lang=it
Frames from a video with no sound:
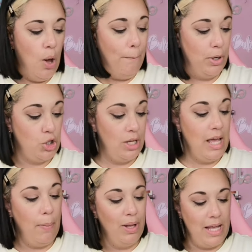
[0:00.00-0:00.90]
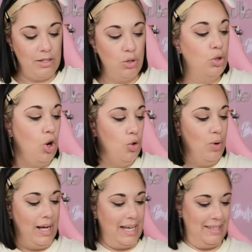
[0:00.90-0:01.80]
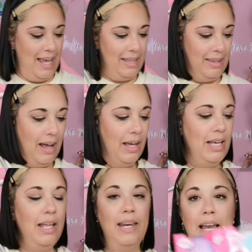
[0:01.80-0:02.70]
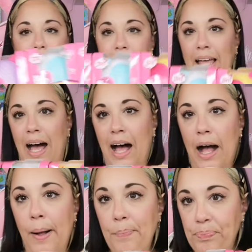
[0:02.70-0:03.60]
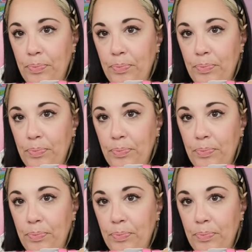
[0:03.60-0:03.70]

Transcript: procediamo adesso con una casetta in realtà